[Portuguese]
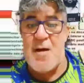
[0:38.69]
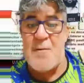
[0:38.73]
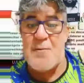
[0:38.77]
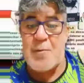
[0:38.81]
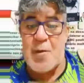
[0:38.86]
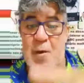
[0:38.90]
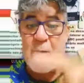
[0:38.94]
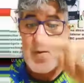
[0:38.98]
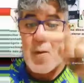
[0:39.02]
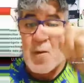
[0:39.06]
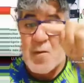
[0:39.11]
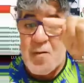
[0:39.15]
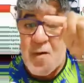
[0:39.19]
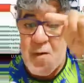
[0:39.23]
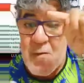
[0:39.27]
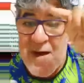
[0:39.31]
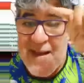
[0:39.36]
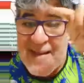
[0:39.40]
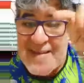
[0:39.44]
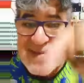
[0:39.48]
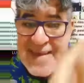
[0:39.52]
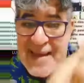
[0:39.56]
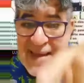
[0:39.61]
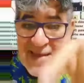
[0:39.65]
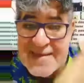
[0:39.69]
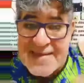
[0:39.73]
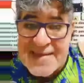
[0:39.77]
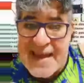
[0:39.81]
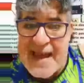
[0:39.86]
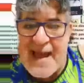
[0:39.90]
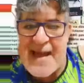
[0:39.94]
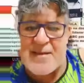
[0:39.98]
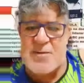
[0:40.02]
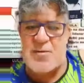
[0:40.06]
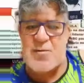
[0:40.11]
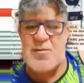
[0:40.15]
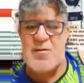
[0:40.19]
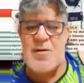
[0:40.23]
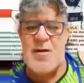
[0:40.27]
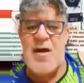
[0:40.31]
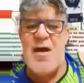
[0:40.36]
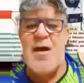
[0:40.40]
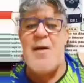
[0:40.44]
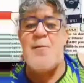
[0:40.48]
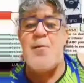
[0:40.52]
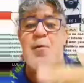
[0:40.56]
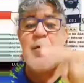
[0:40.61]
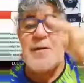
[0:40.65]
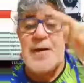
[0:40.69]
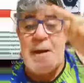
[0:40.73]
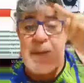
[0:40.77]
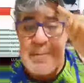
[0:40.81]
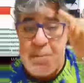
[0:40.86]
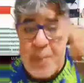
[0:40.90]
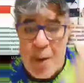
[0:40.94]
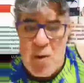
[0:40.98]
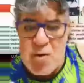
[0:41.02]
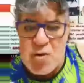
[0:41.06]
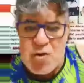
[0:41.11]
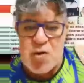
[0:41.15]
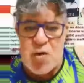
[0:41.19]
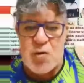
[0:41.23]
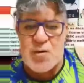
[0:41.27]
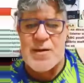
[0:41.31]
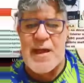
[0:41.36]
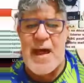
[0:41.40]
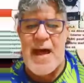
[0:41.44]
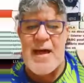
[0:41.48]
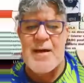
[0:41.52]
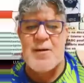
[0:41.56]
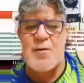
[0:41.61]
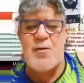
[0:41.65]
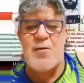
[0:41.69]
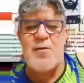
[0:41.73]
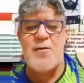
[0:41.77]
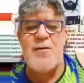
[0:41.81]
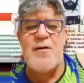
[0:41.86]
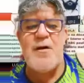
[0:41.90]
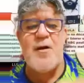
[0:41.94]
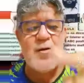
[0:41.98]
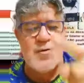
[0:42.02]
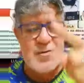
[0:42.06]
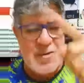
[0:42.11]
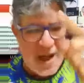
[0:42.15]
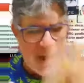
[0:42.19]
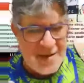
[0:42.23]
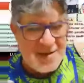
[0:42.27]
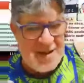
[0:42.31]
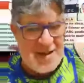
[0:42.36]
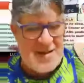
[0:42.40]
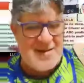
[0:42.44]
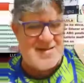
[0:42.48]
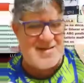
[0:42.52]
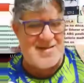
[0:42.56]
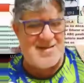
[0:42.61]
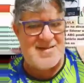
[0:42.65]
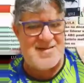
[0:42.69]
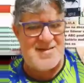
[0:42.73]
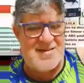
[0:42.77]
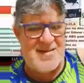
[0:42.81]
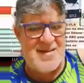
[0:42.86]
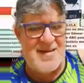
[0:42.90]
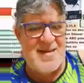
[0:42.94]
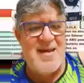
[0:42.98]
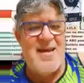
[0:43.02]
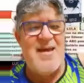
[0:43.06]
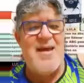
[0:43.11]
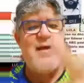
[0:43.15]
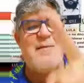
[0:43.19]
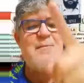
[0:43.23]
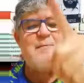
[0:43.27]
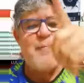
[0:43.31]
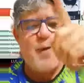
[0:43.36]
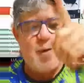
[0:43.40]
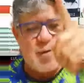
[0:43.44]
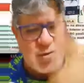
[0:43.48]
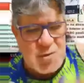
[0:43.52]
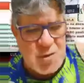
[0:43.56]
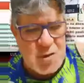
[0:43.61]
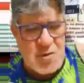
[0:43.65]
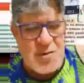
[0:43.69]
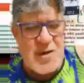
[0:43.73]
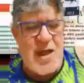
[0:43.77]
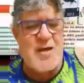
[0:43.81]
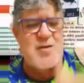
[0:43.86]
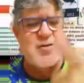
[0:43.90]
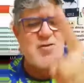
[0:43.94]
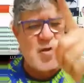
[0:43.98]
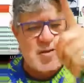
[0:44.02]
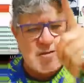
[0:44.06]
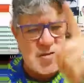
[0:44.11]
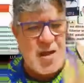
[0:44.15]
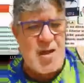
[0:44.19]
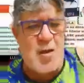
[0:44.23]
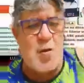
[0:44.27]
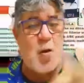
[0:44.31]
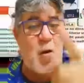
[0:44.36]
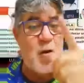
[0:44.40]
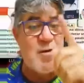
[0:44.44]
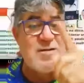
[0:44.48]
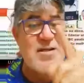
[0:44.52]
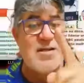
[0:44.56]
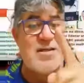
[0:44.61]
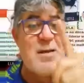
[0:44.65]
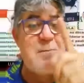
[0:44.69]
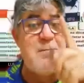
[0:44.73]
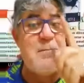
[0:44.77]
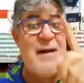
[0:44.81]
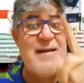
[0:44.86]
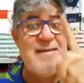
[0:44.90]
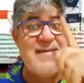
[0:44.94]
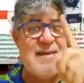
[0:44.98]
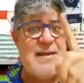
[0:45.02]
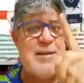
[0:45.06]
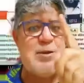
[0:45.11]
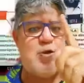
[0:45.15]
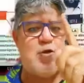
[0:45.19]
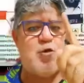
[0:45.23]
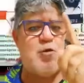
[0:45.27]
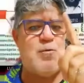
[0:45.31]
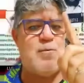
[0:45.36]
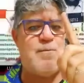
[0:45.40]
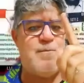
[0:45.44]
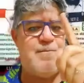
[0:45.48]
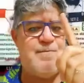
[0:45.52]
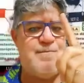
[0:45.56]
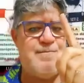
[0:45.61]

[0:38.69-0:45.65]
Promoveu um atentado. Porque Bolsonaro, eu já disse, Bolsonaro só tem coisa de bandido.